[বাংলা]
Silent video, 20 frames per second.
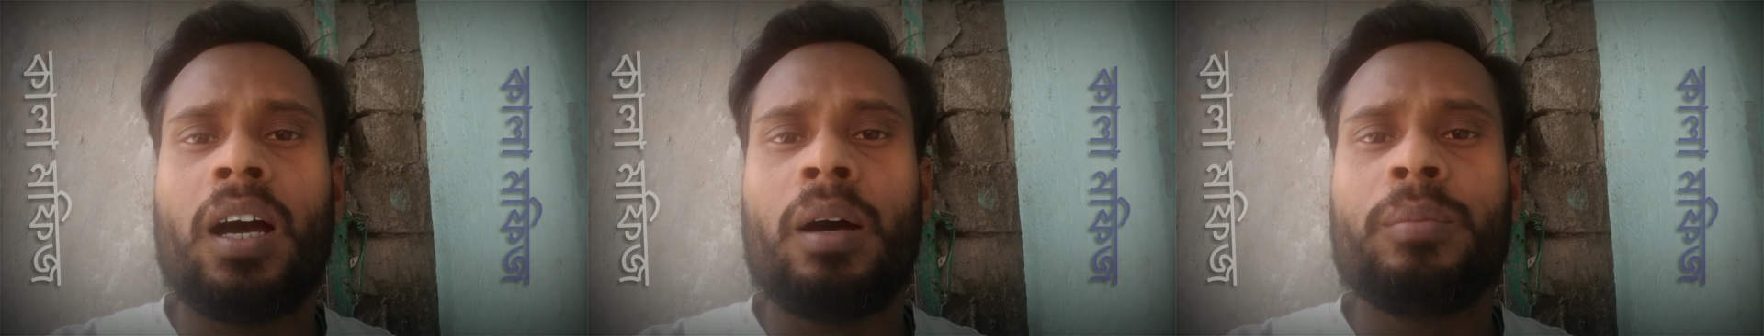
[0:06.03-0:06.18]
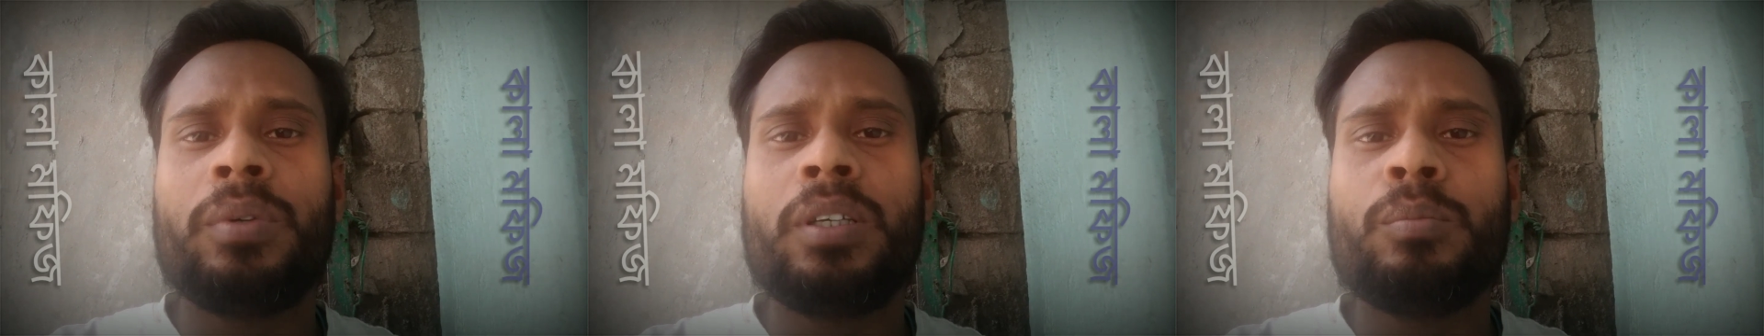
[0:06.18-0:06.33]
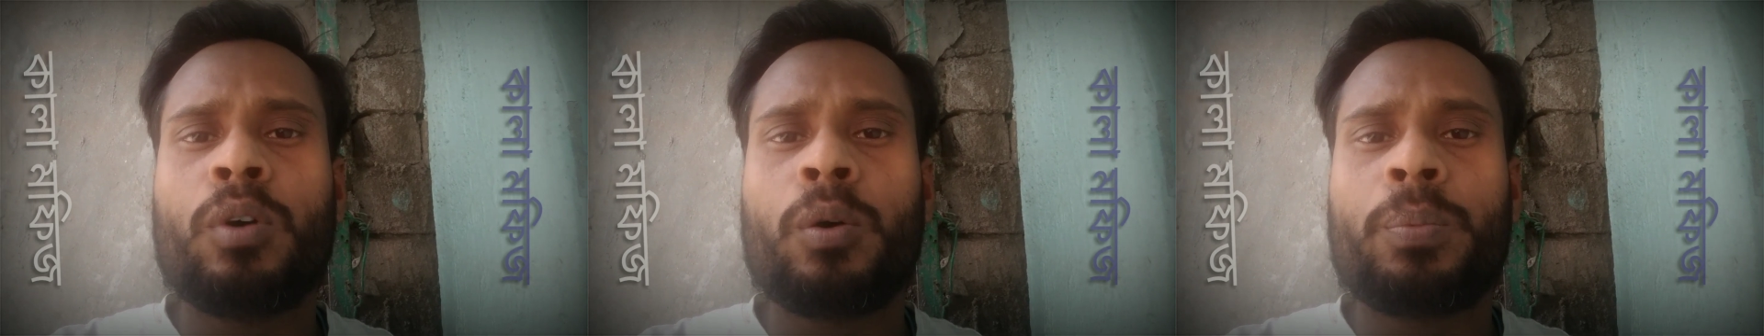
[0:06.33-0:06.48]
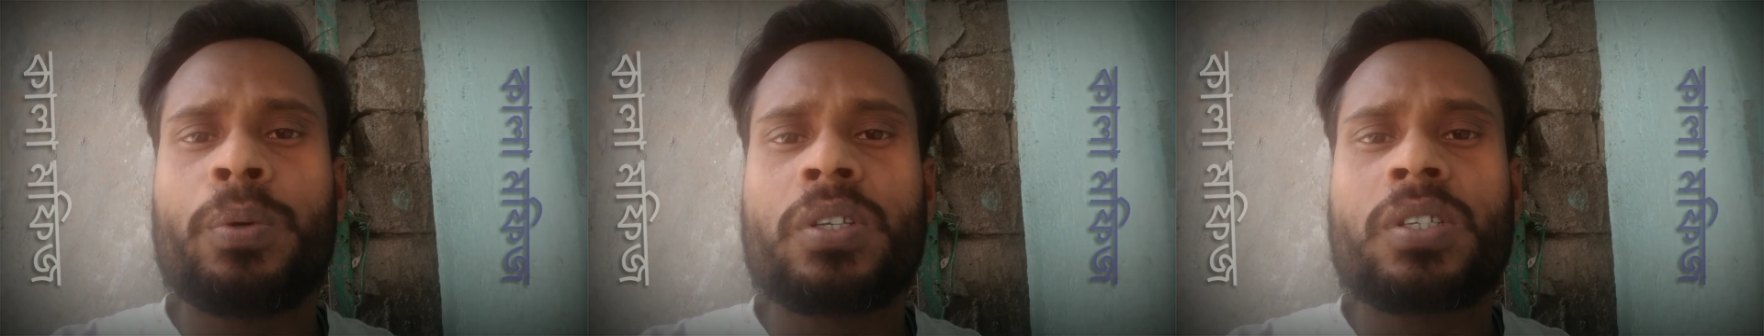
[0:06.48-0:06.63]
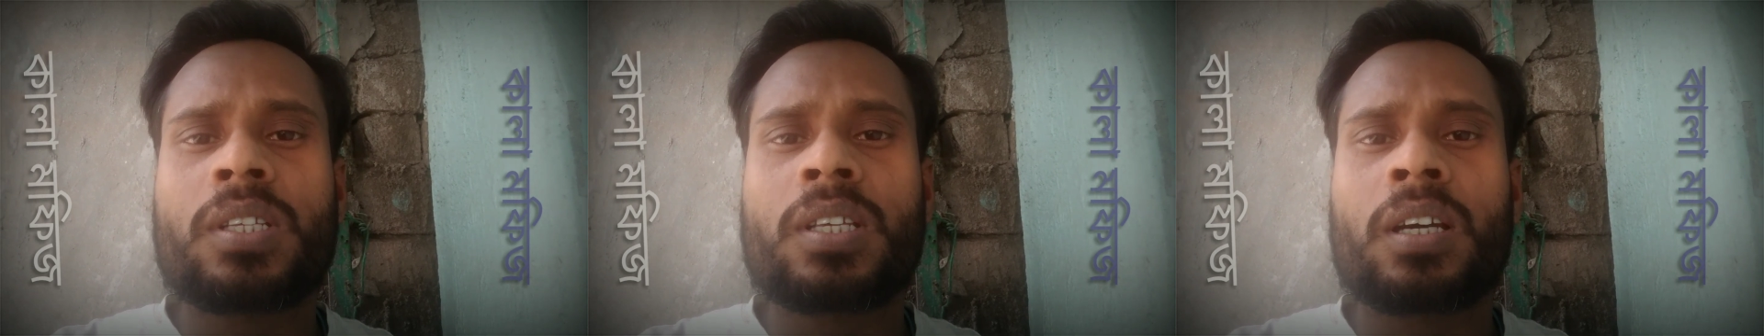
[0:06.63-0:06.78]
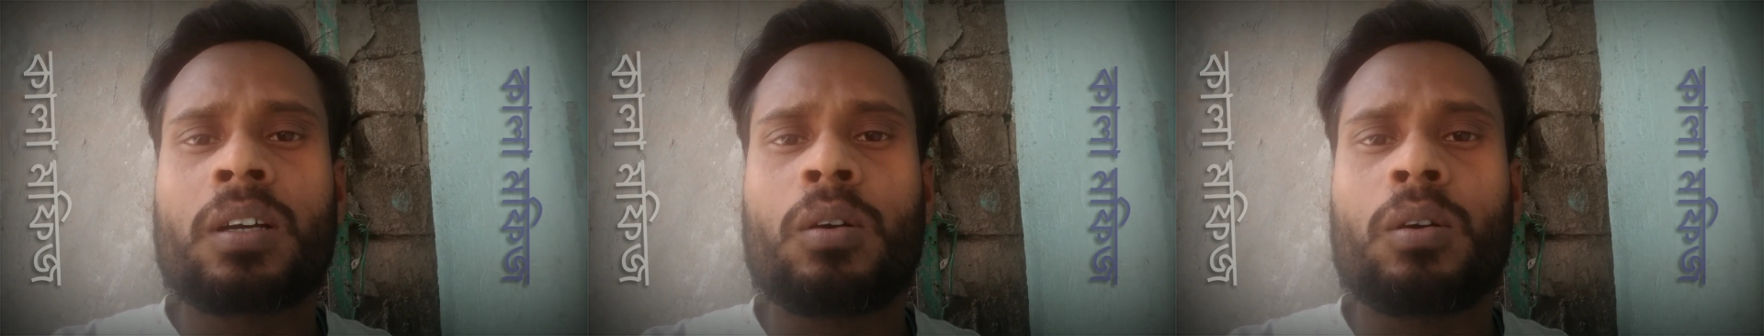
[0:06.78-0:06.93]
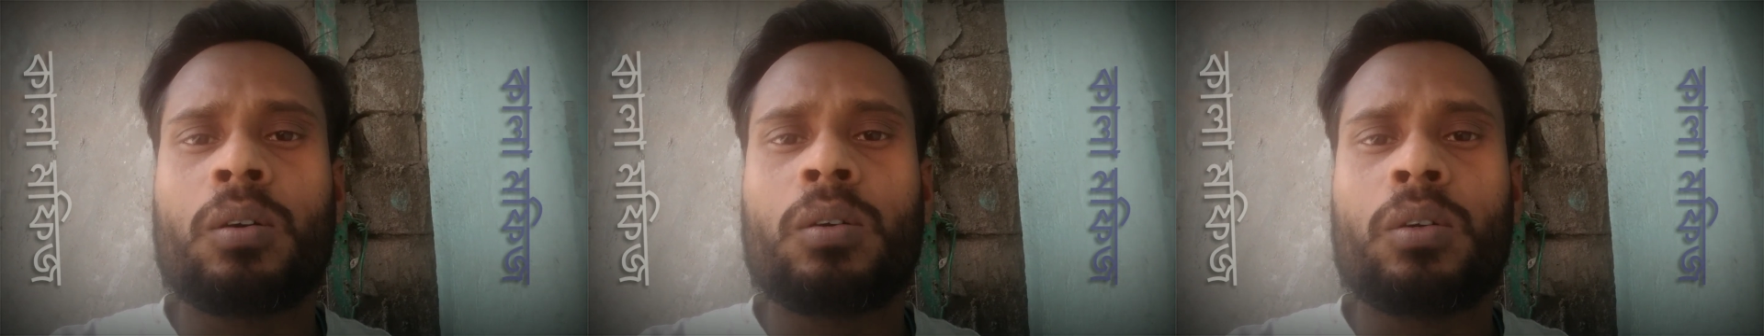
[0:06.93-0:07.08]
আমি
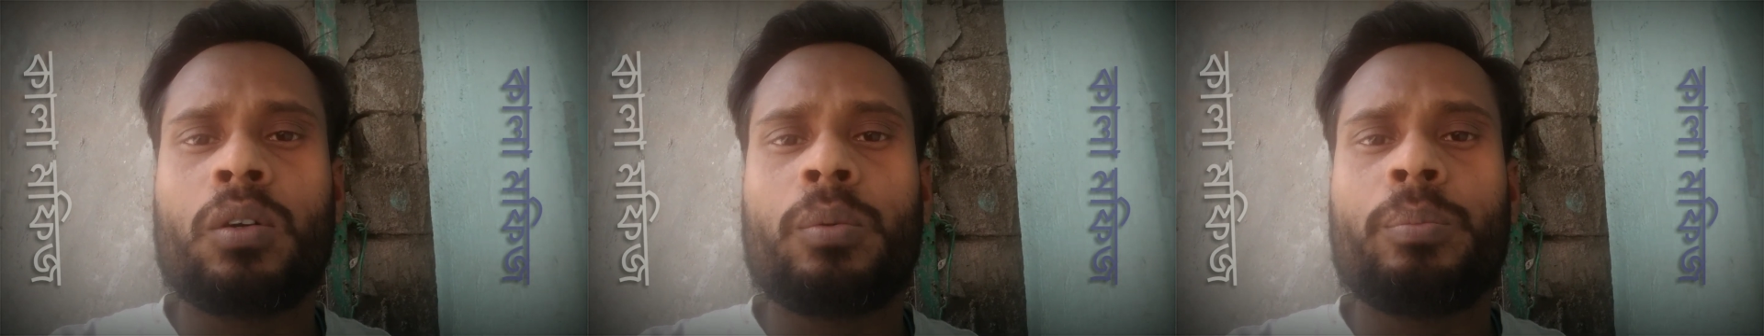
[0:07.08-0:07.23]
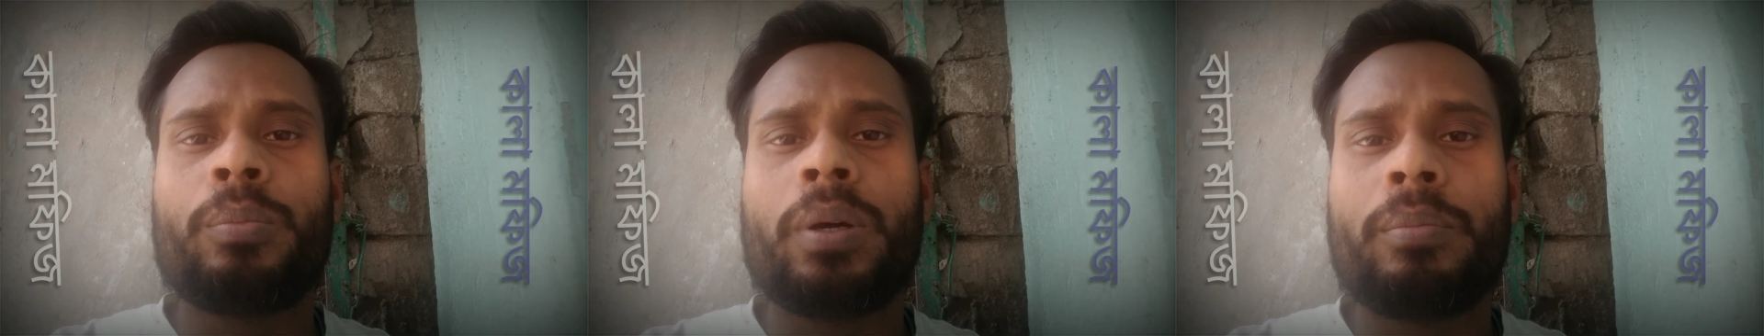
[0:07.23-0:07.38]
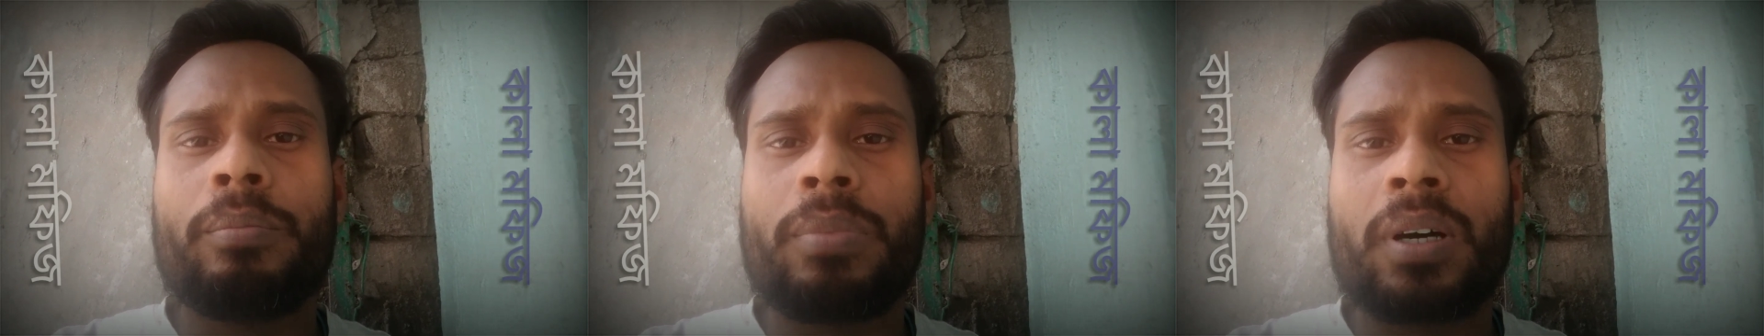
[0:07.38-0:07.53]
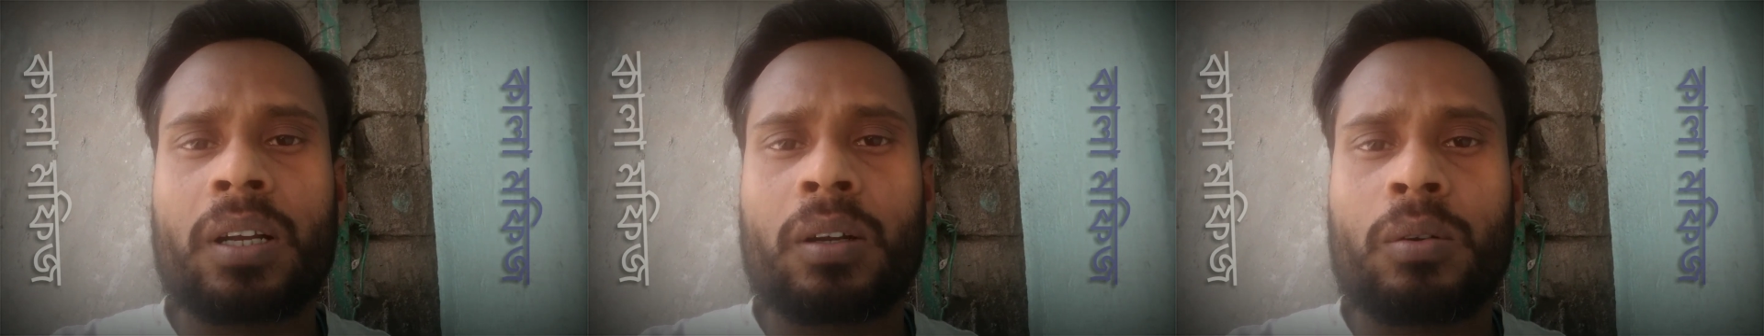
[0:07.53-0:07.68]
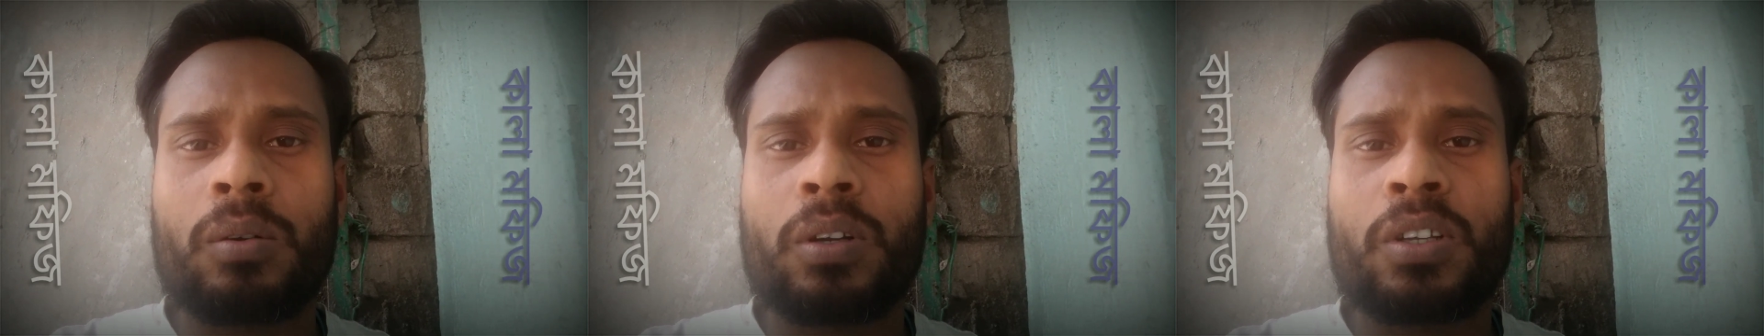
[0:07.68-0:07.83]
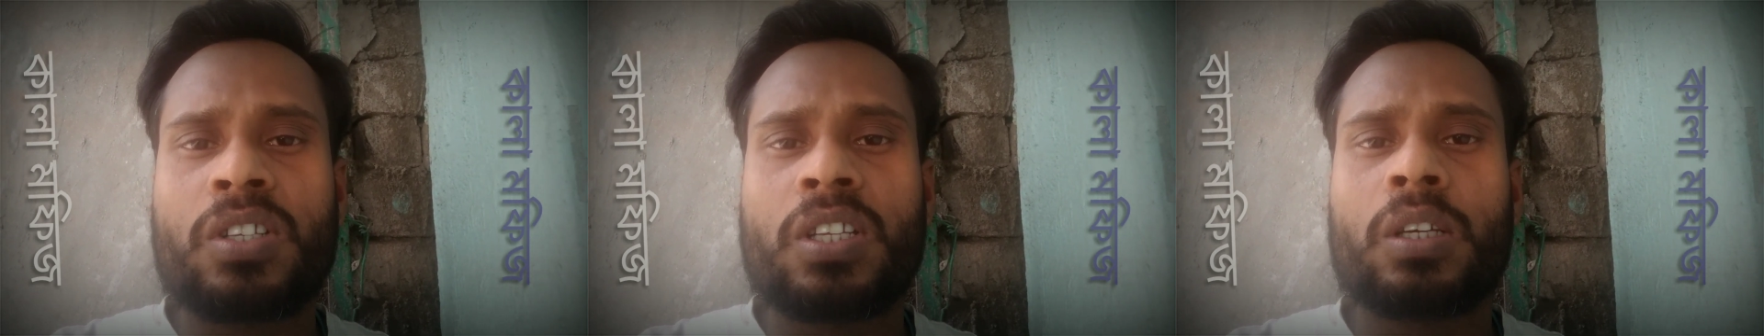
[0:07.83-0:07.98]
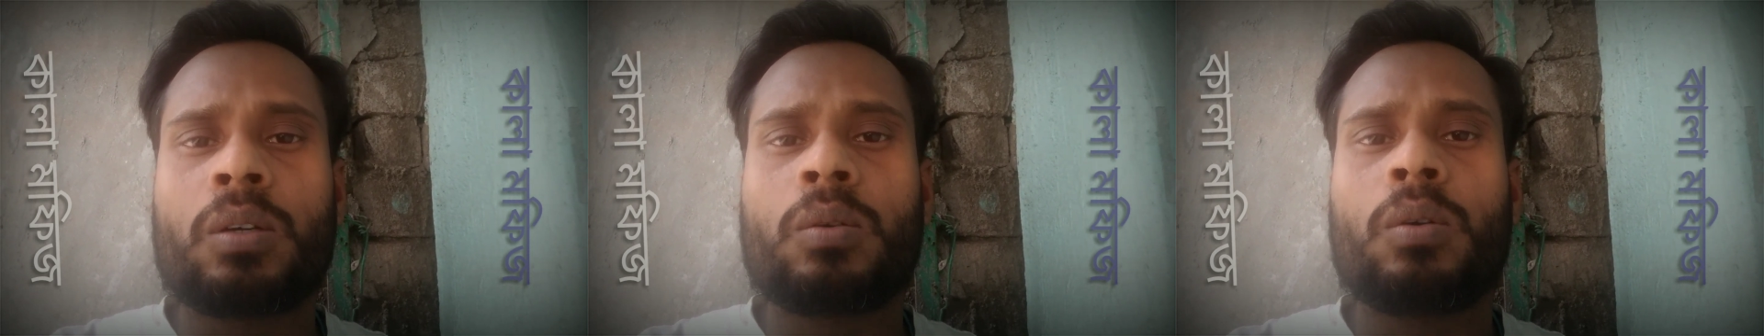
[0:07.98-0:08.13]
মফিজকে কখনো মেম্বার
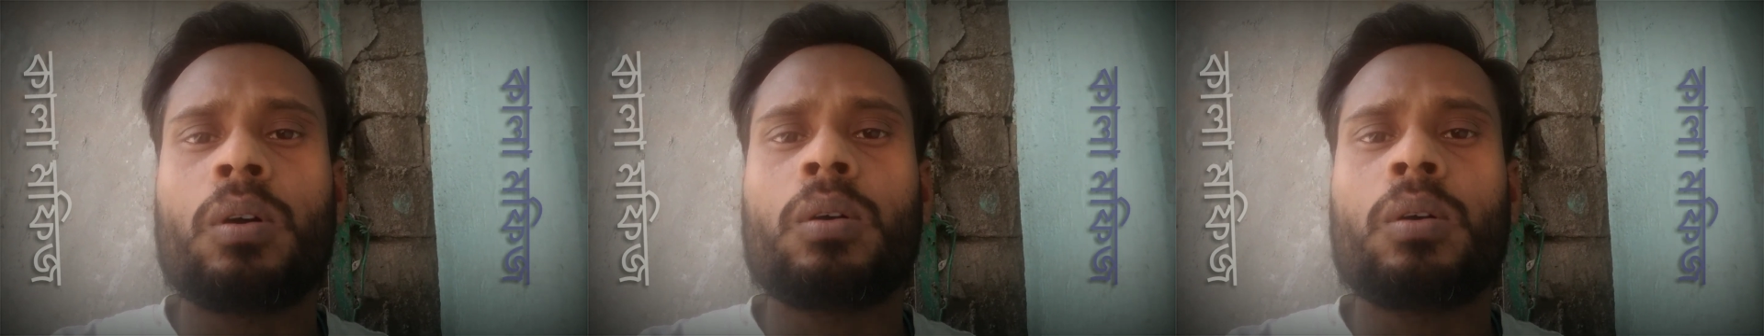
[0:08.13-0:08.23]
করেছি